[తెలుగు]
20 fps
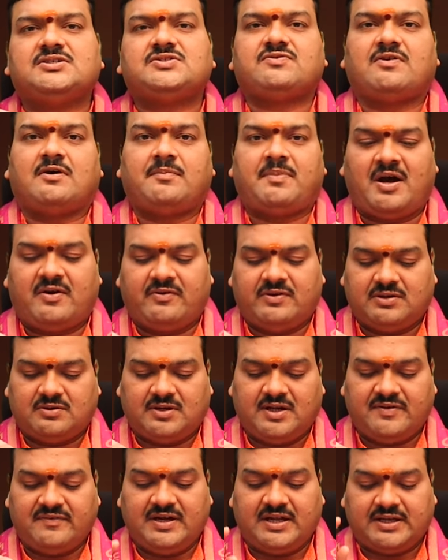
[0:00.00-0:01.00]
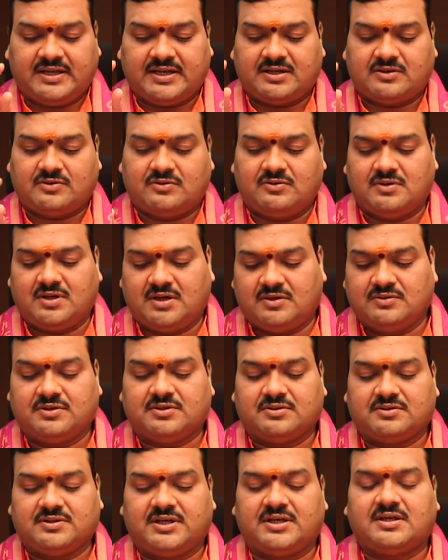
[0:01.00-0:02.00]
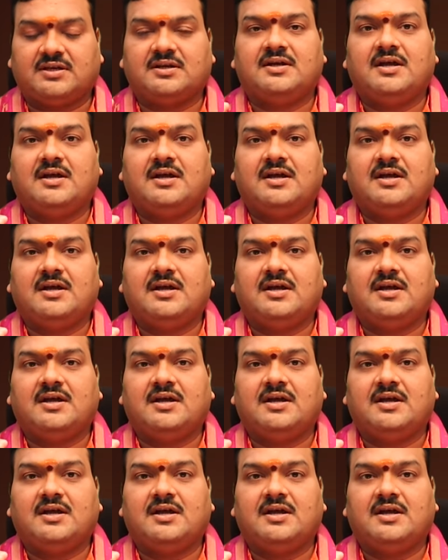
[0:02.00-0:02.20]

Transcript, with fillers: స్వభావం కూడా వీళ్ళకి ఎక్కువగా ఉంటుంది